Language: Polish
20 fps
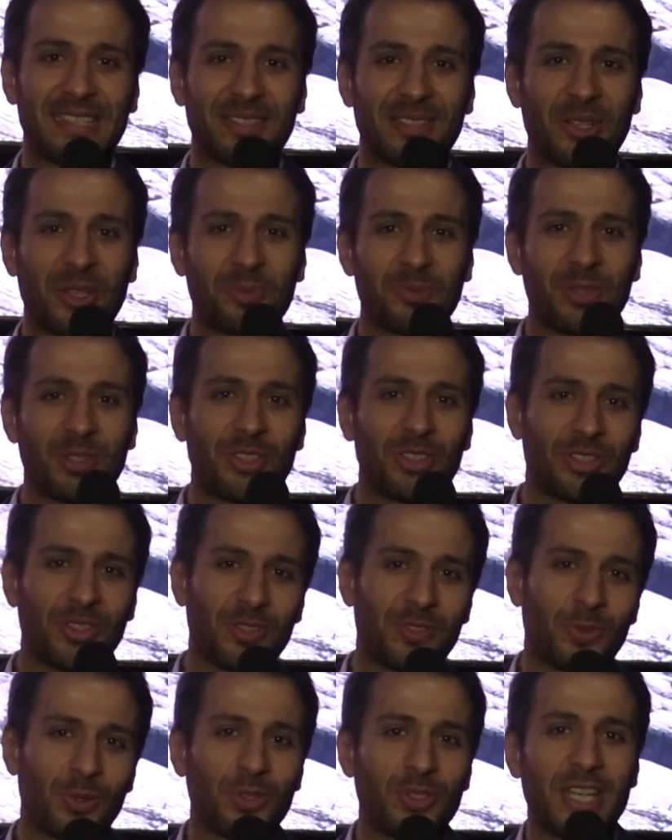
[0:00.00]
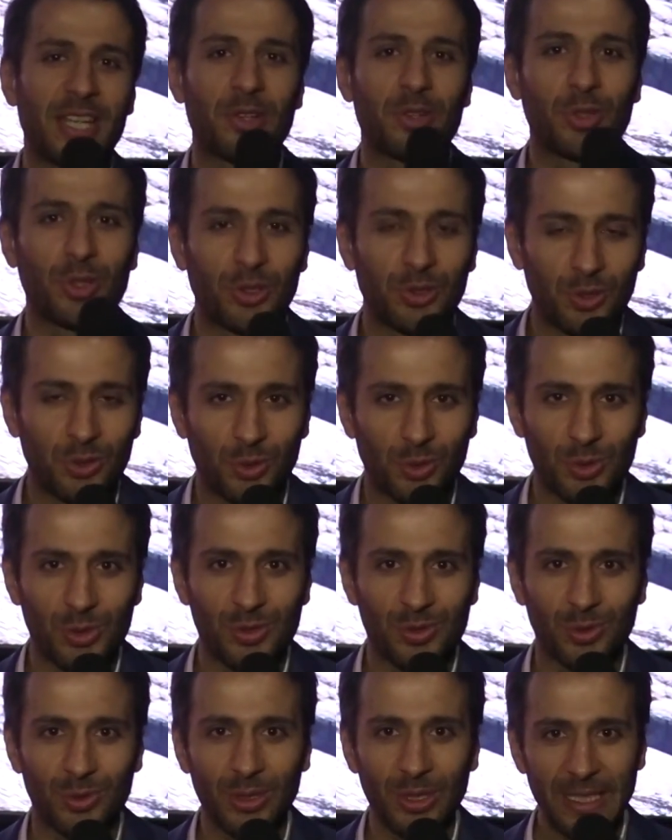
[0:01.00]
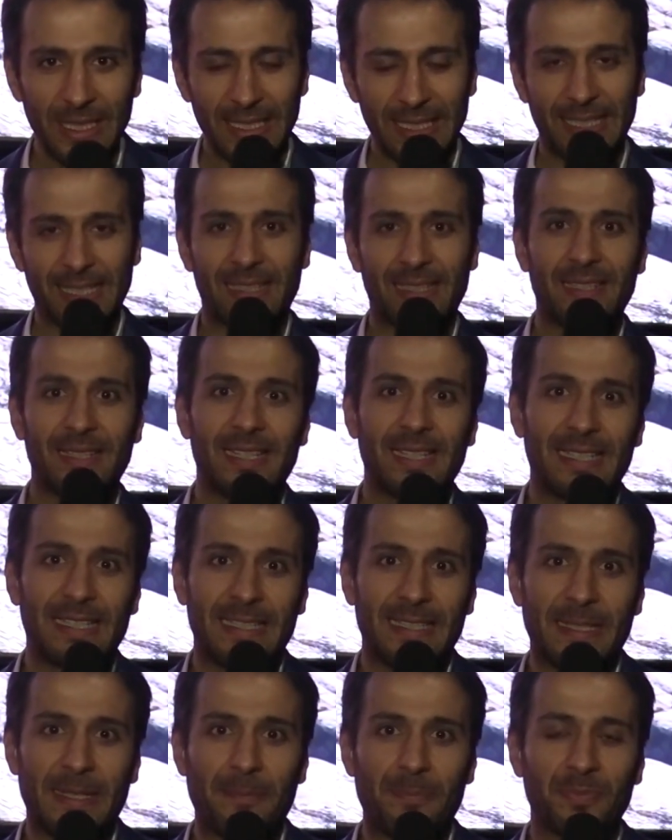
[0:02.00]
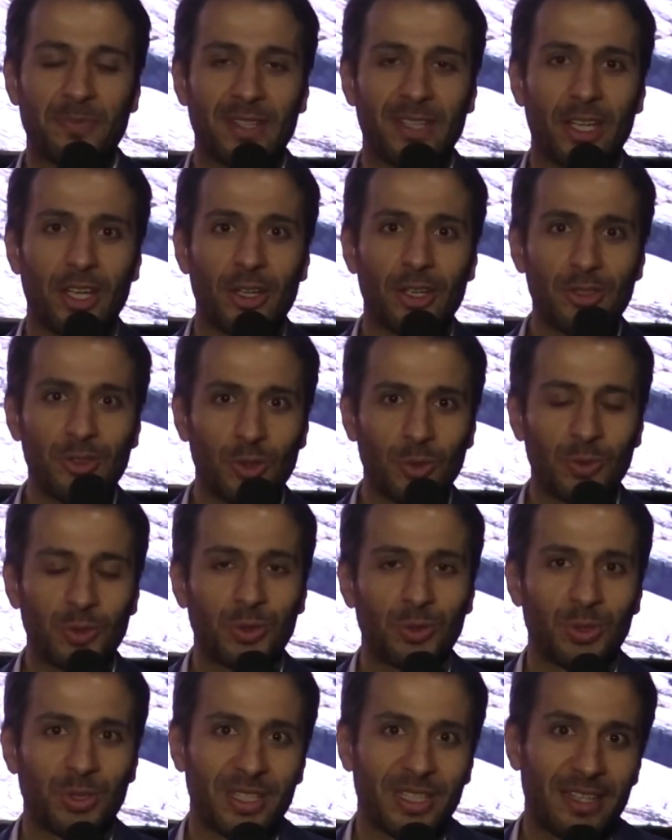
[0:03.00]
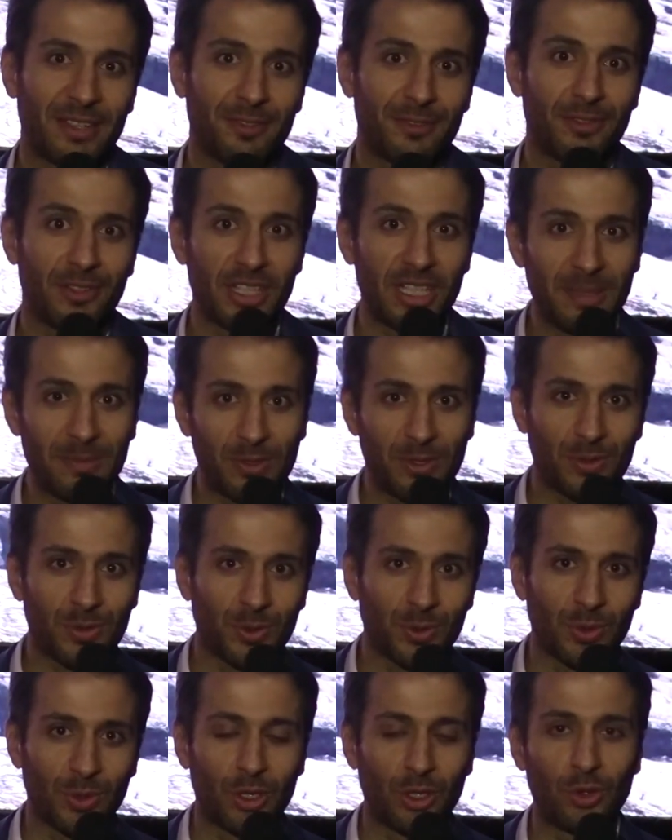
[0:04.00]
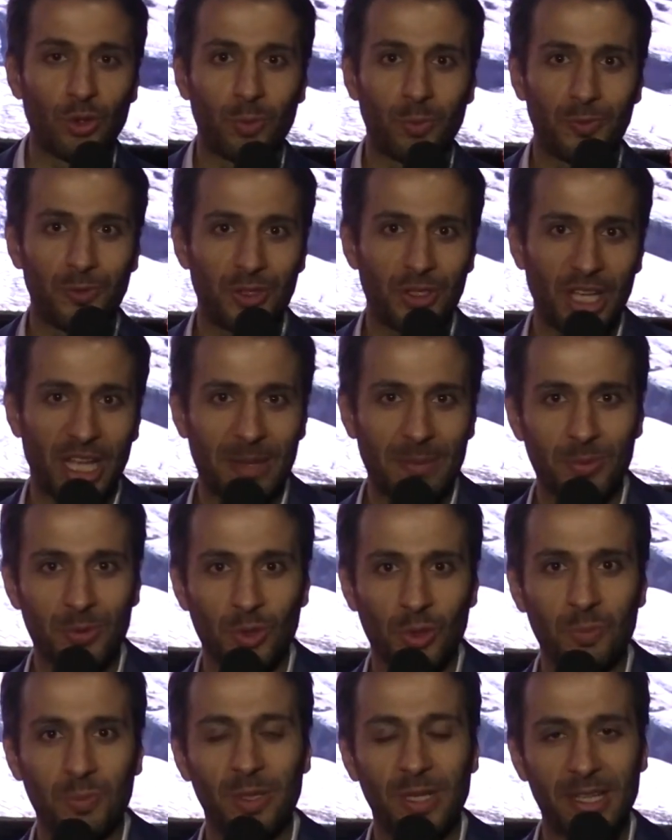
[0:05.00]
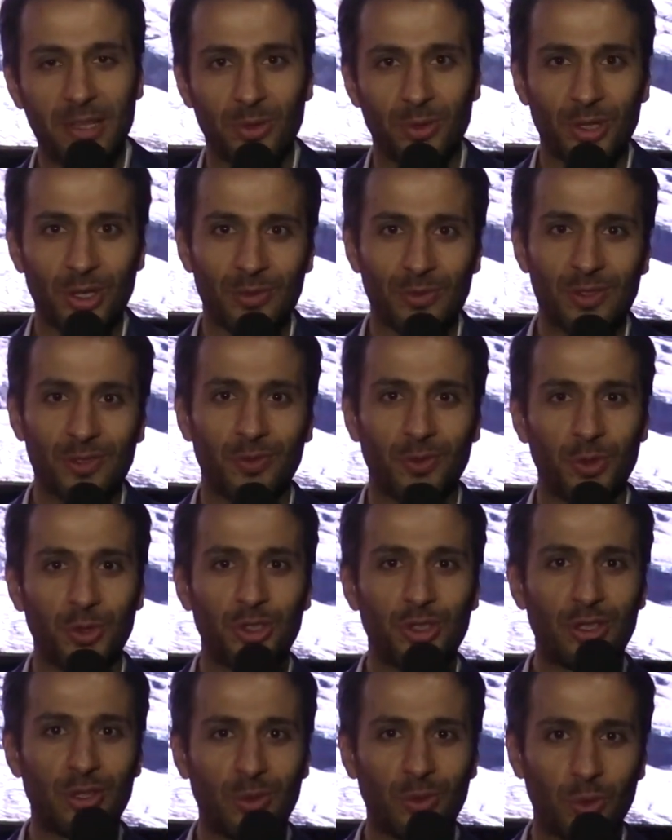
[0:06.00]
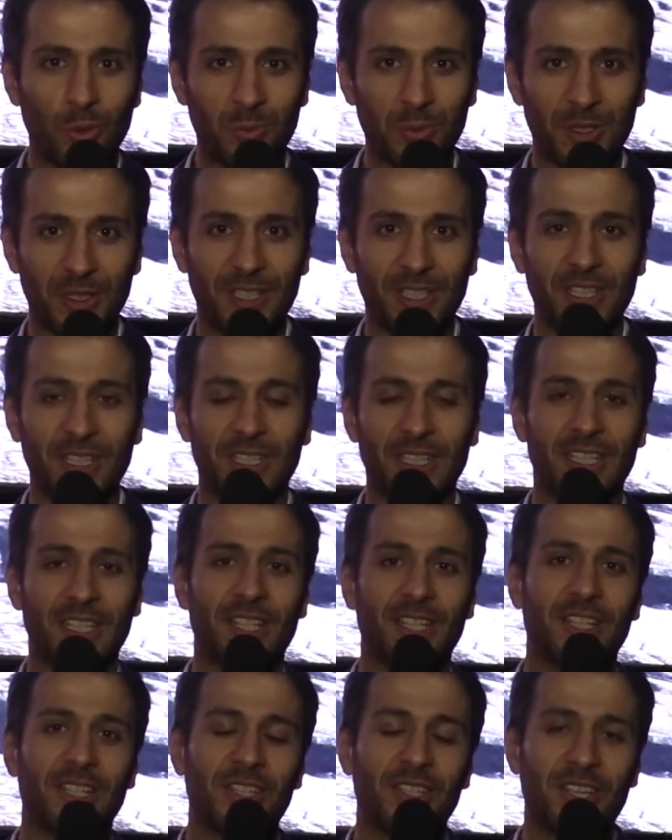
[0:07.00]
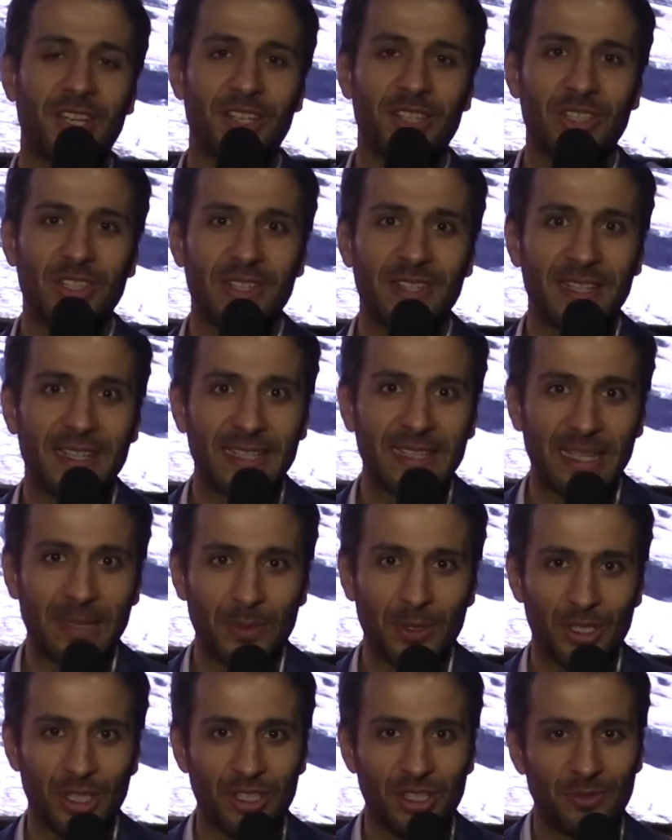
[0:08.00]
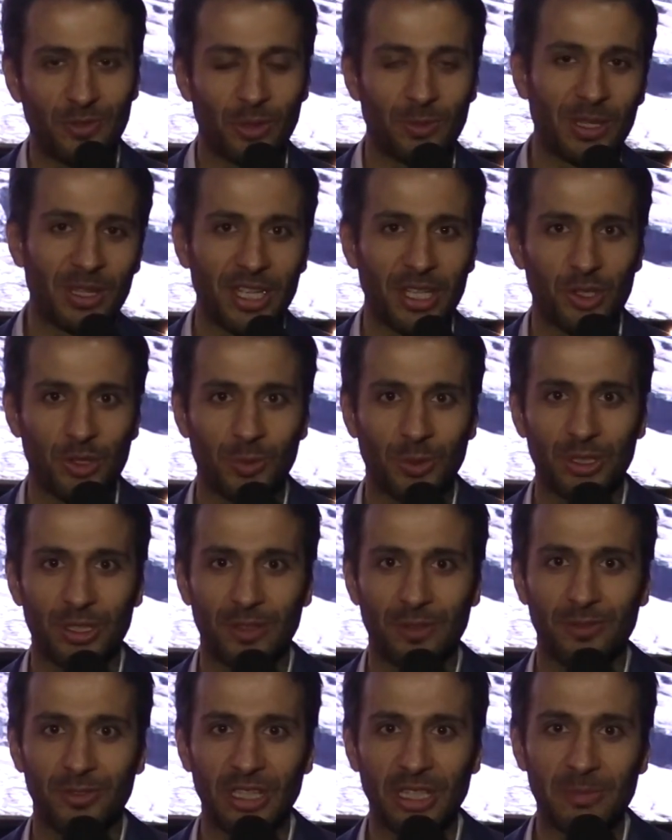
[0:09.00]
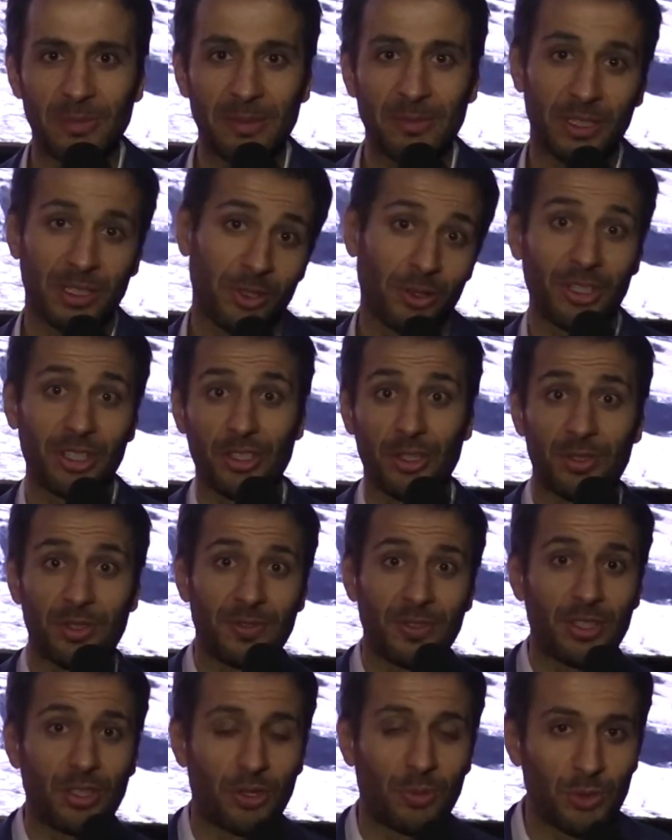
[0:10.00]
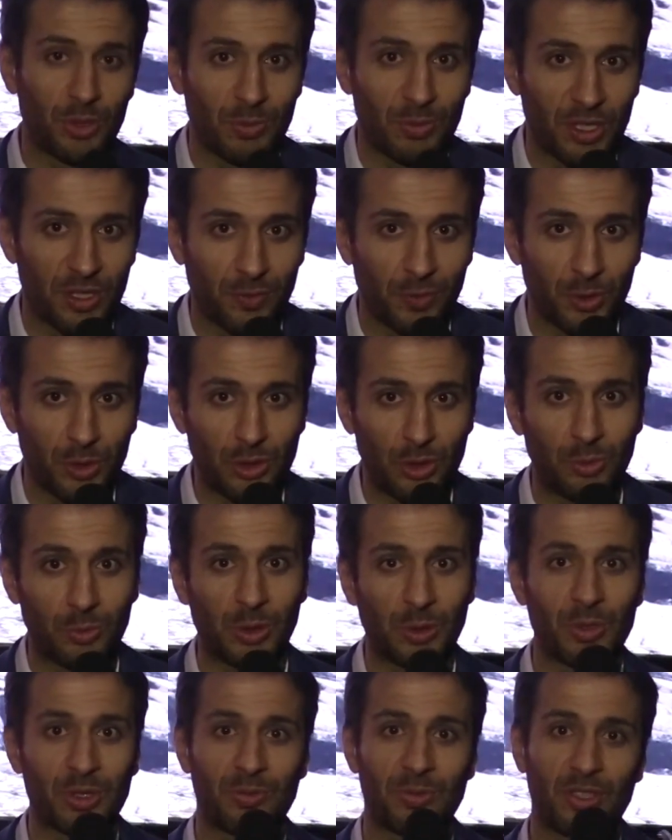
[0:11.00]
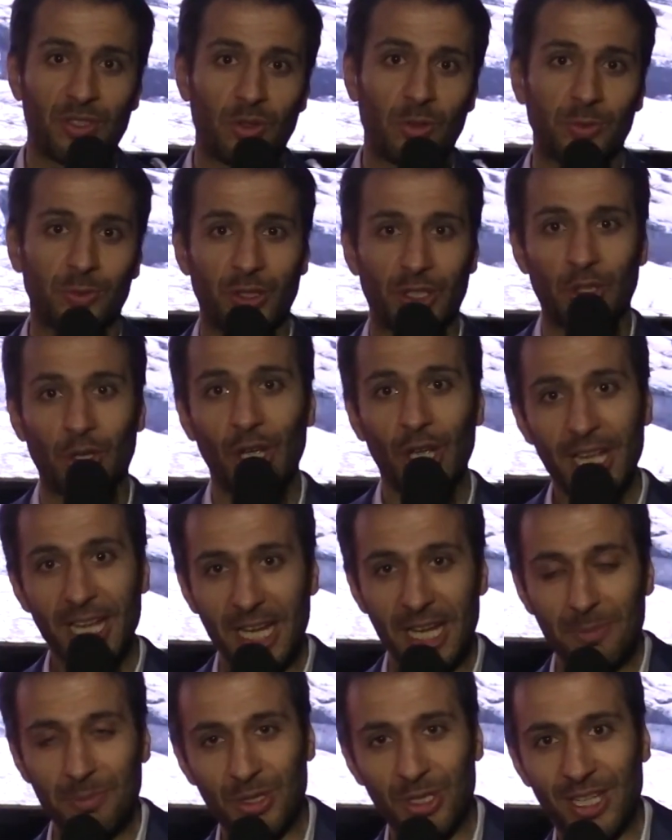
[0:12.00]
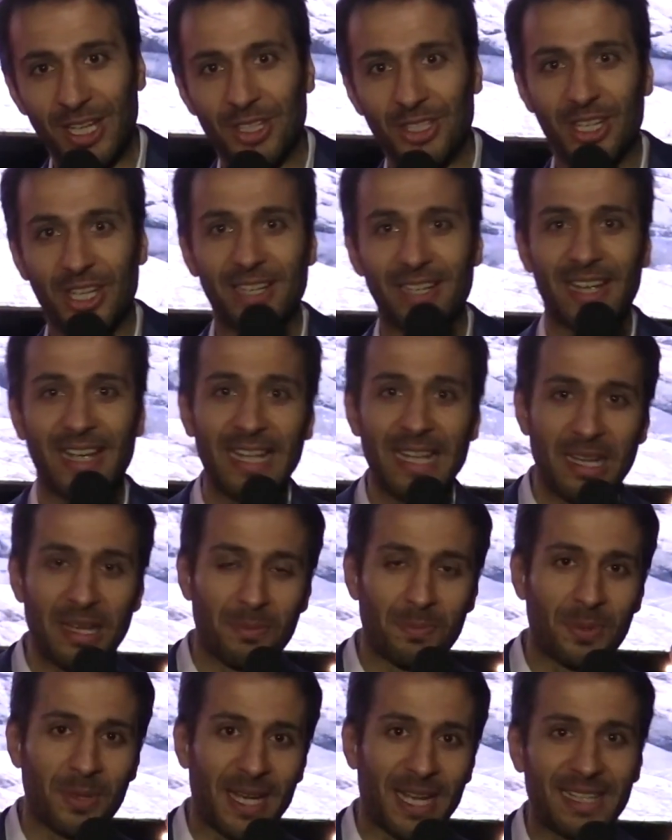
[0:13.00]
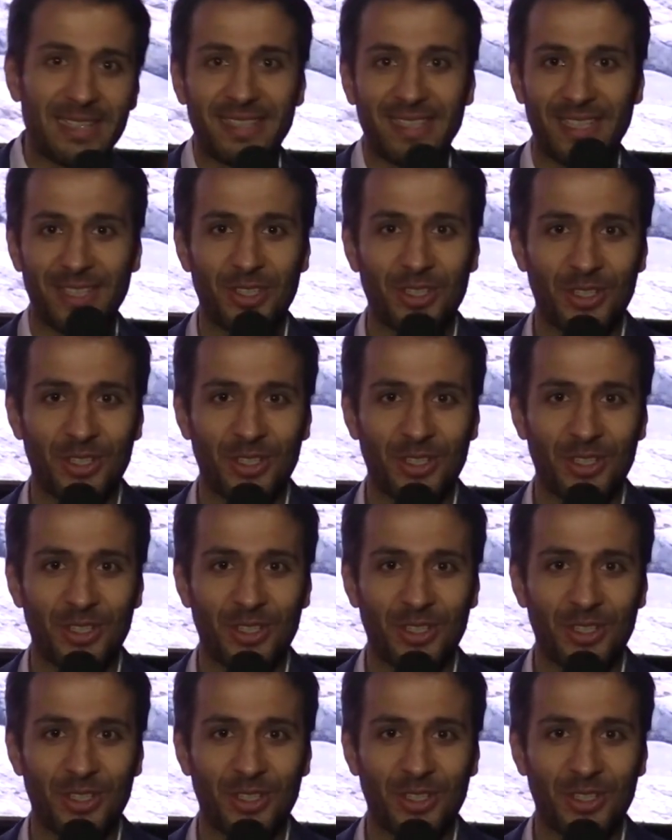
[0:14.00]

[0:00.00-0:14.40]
zrobić coś w rodzaju konkursu dla mm, osób, które w lipcu lipcu lub w sierpniu planują swój ślub i jeśli napiszecie w komentarzu pod tym filmem, niekoniecznie oczywiście to musi być Twój ślub, to może być ślub Twojego przyjaciela, brata